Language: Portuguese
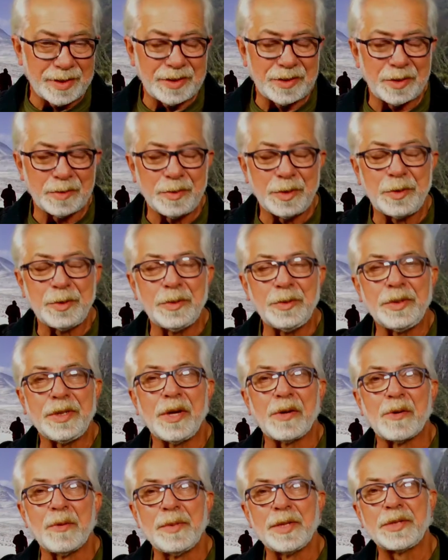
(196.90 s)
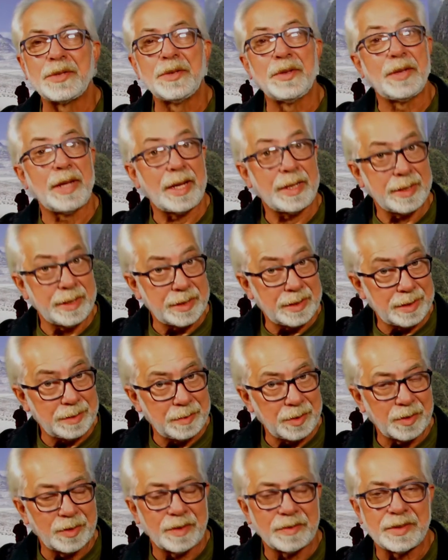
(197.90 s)
aí sobre tudo que começou lá desde
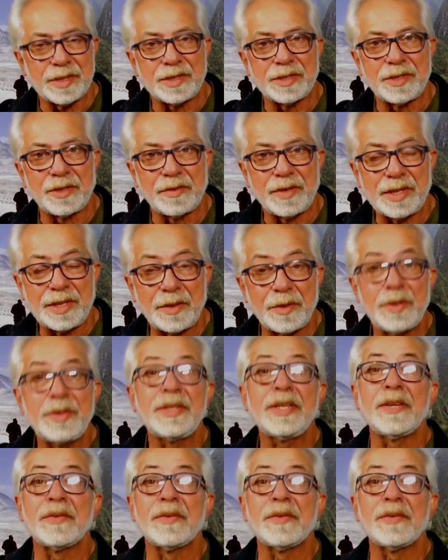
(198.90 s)
1998,